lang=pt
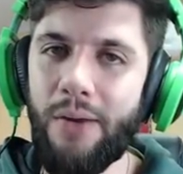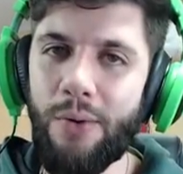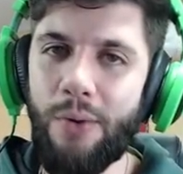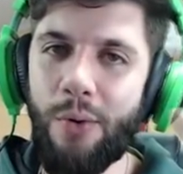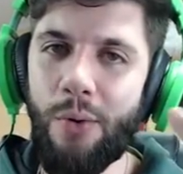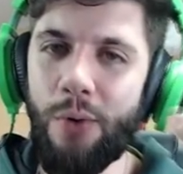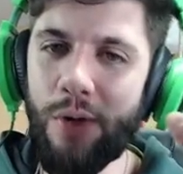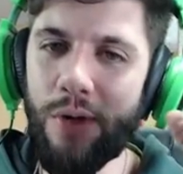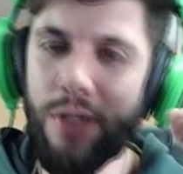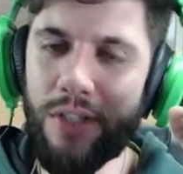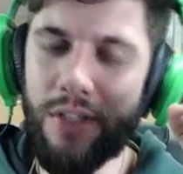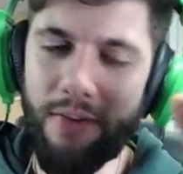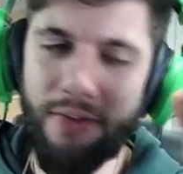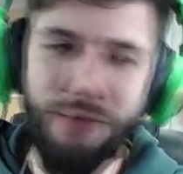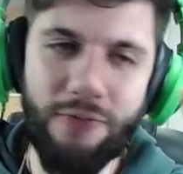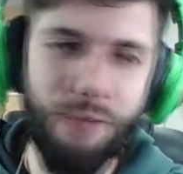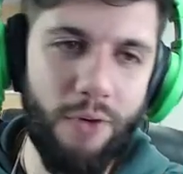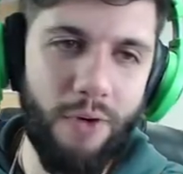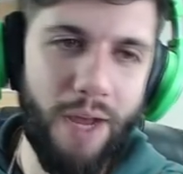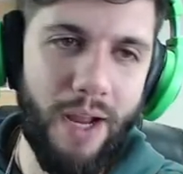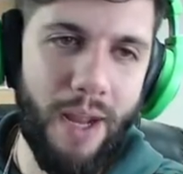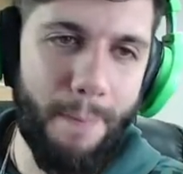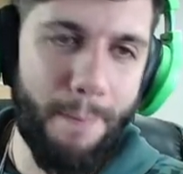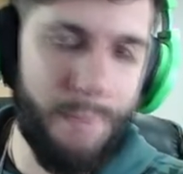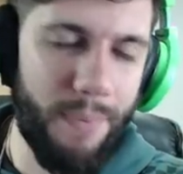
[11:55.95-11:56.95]
Mano, hoje
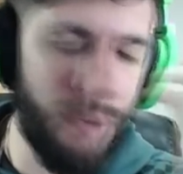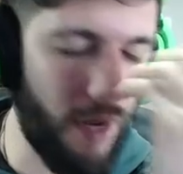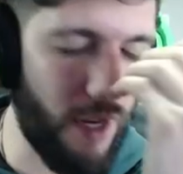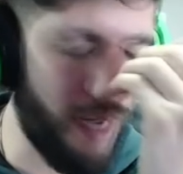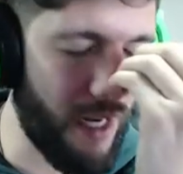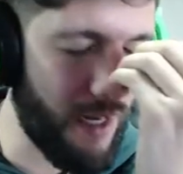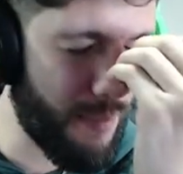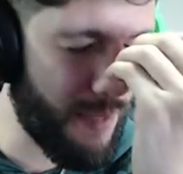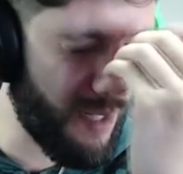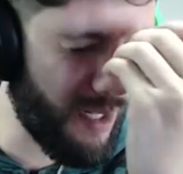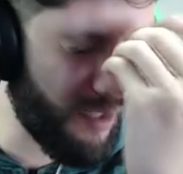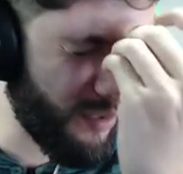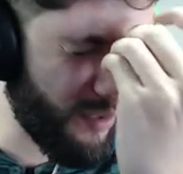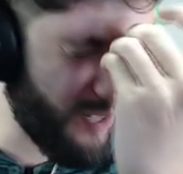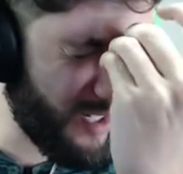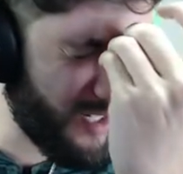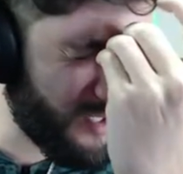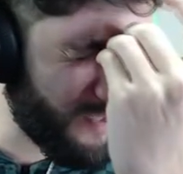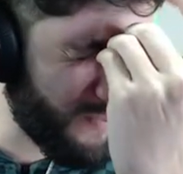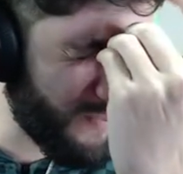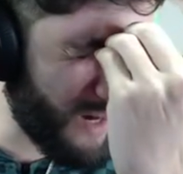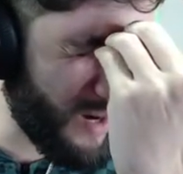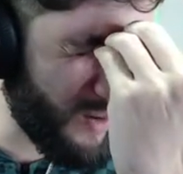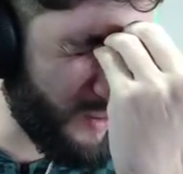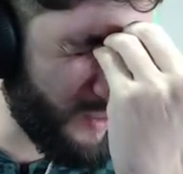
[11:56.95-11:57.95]
foi a pior abertura
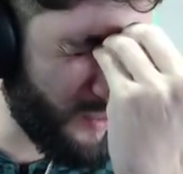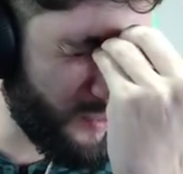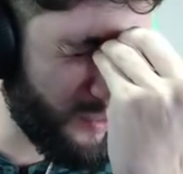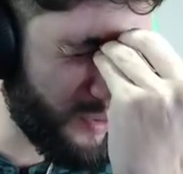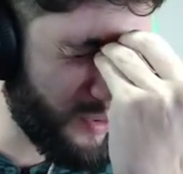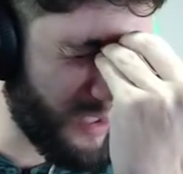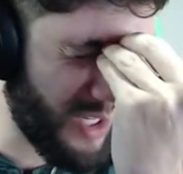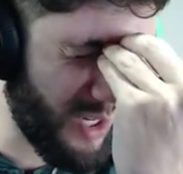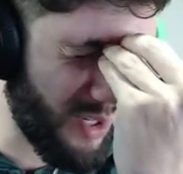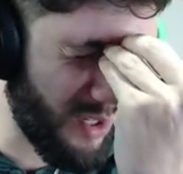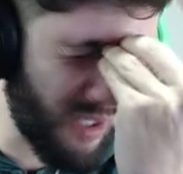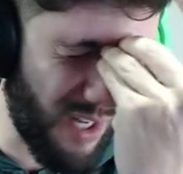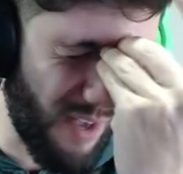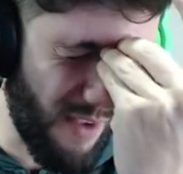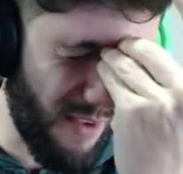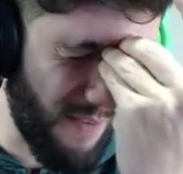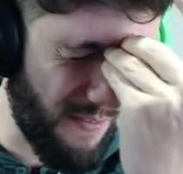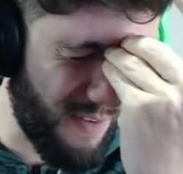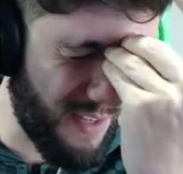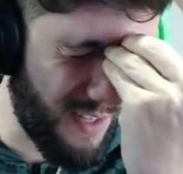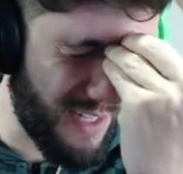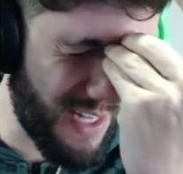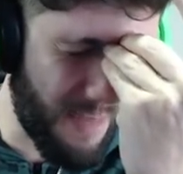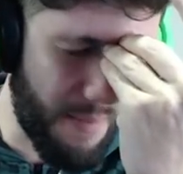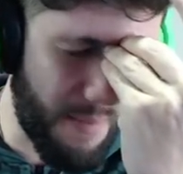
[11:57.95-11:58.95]
de baús que eu já
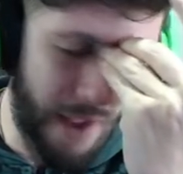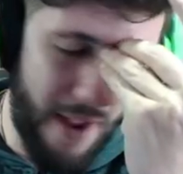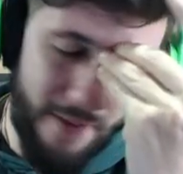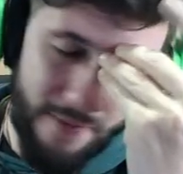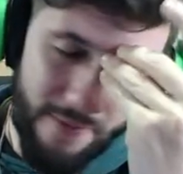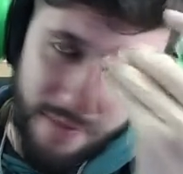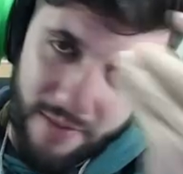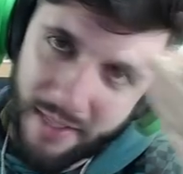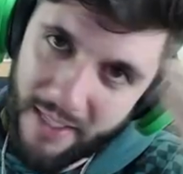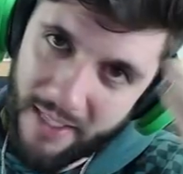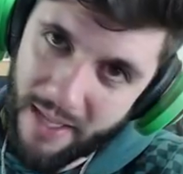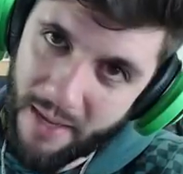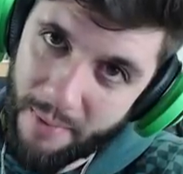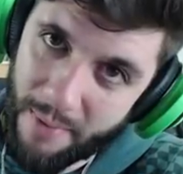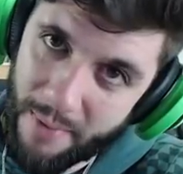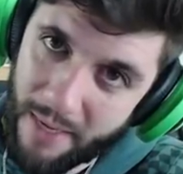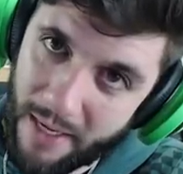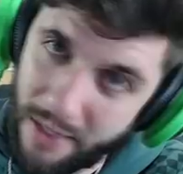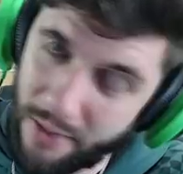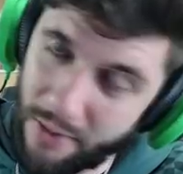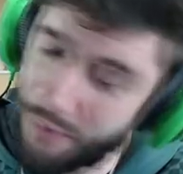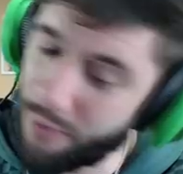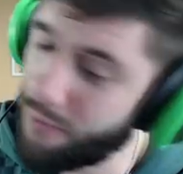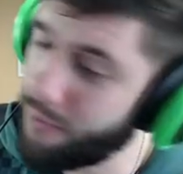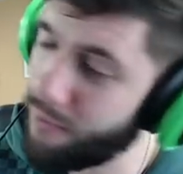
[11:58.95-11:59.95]
fiz na minha vida,
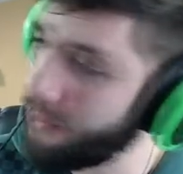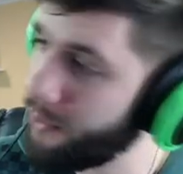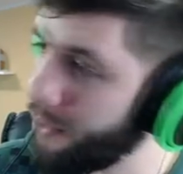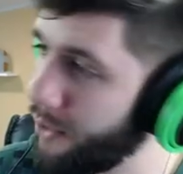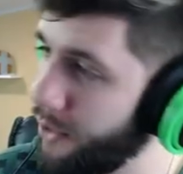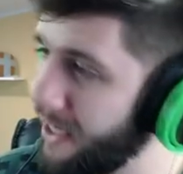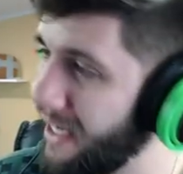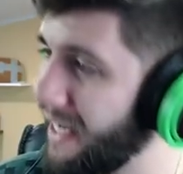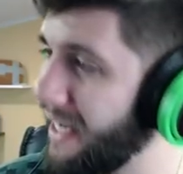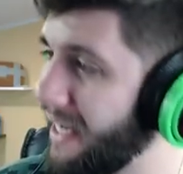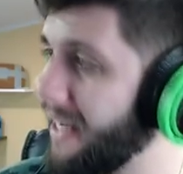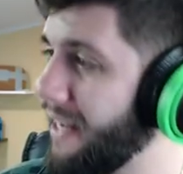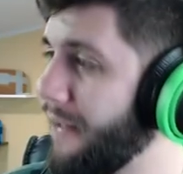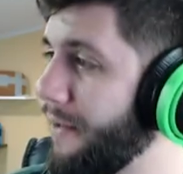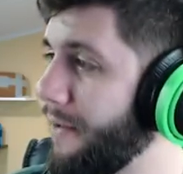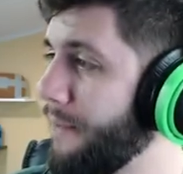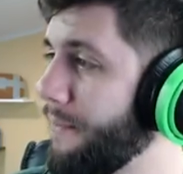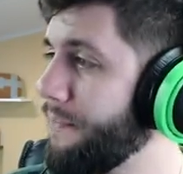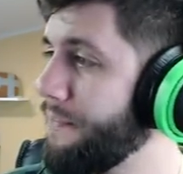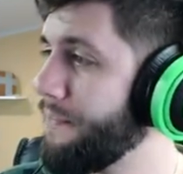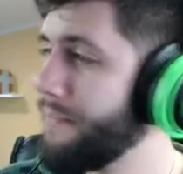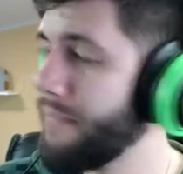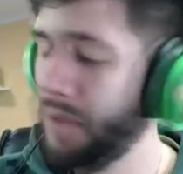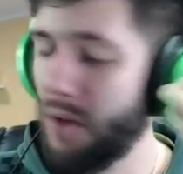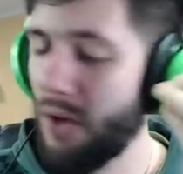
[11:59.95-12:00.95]
mano. Foi
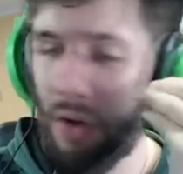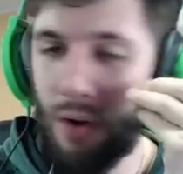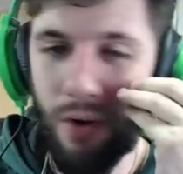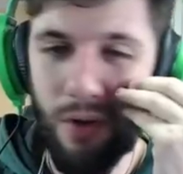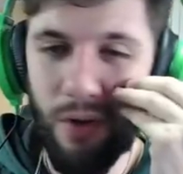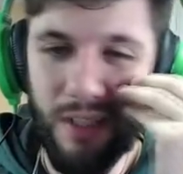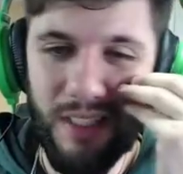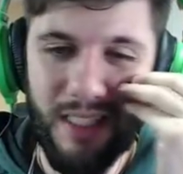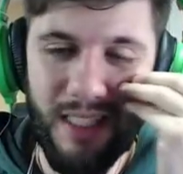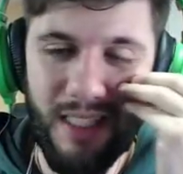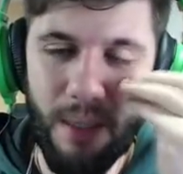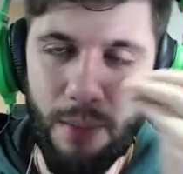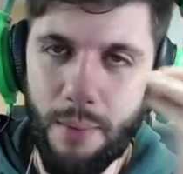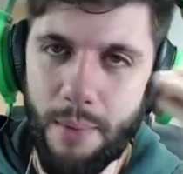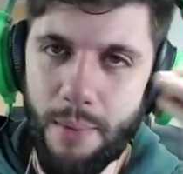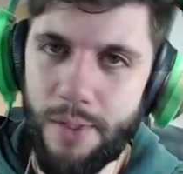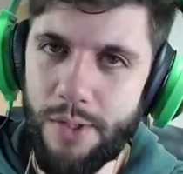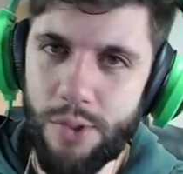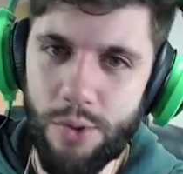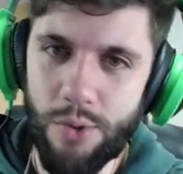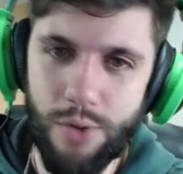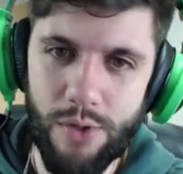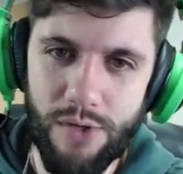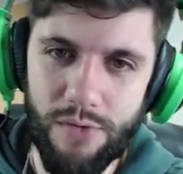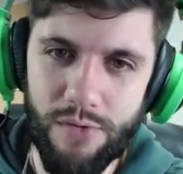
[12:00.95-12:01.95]

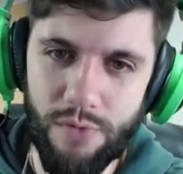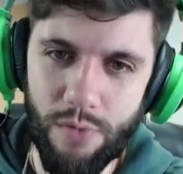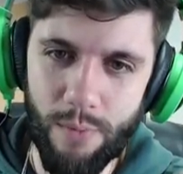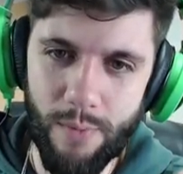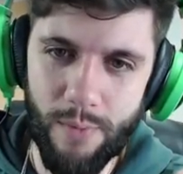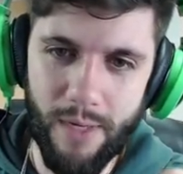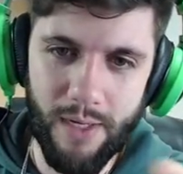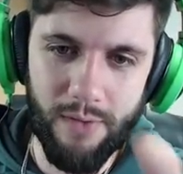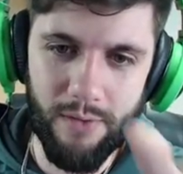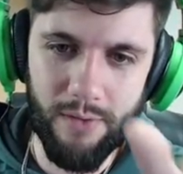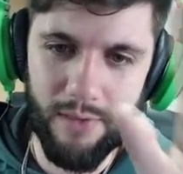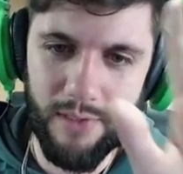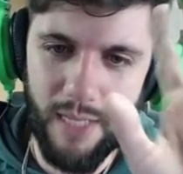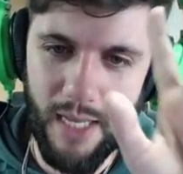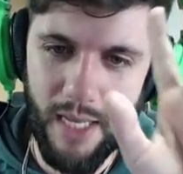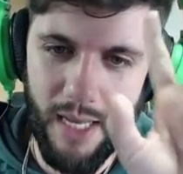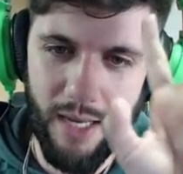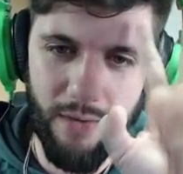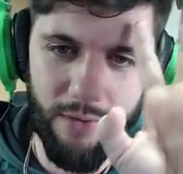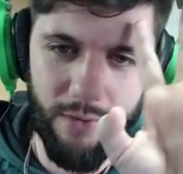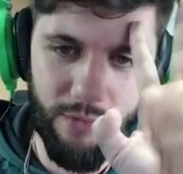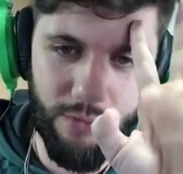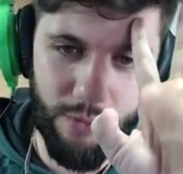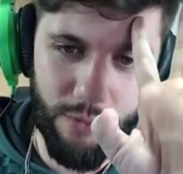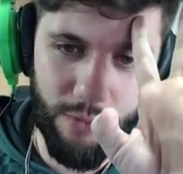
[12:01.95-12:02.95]
extremamente horrível, mano.
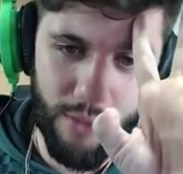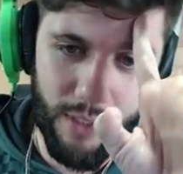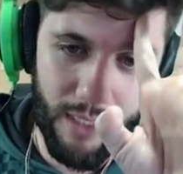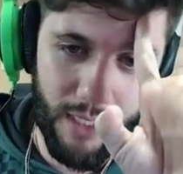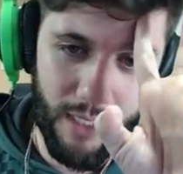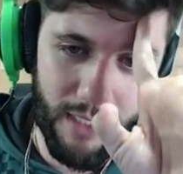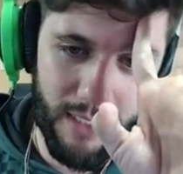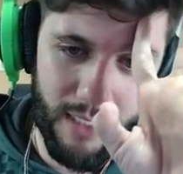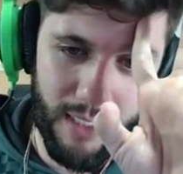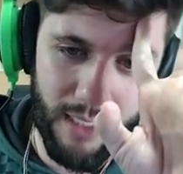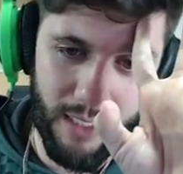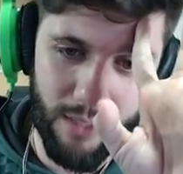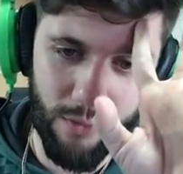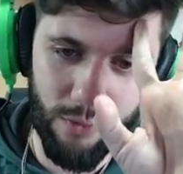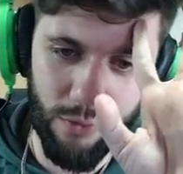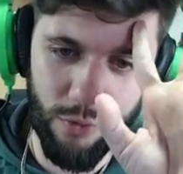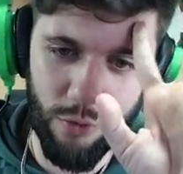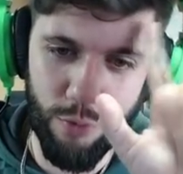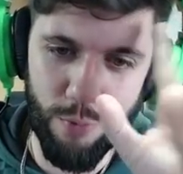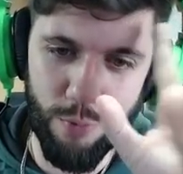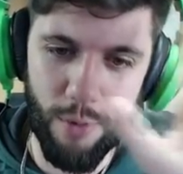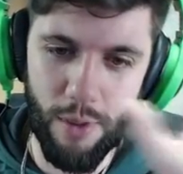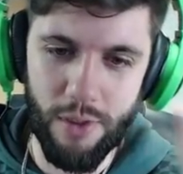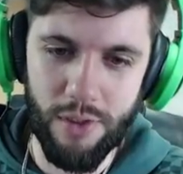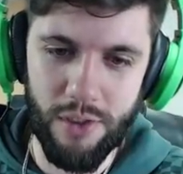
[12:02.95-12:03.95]
Sério, foi, assim, um
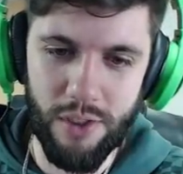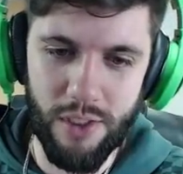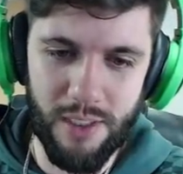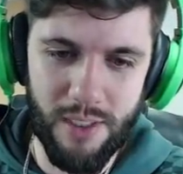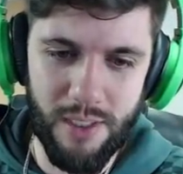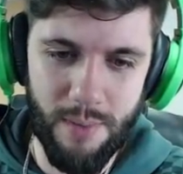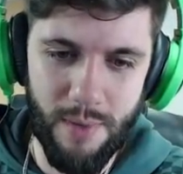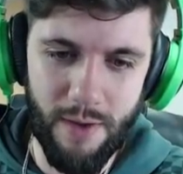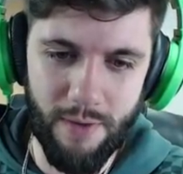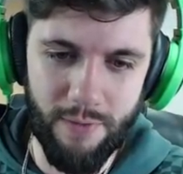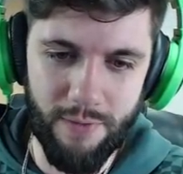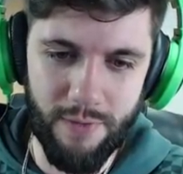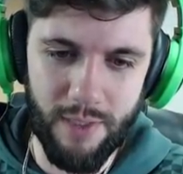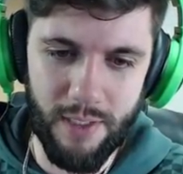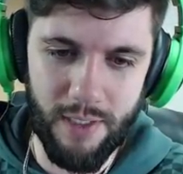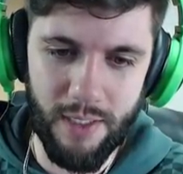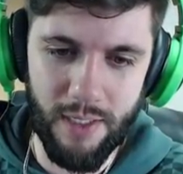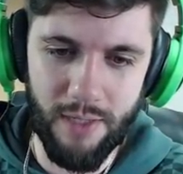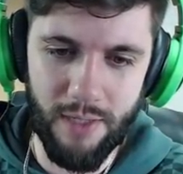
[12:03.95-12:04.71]
dos piores dias da minha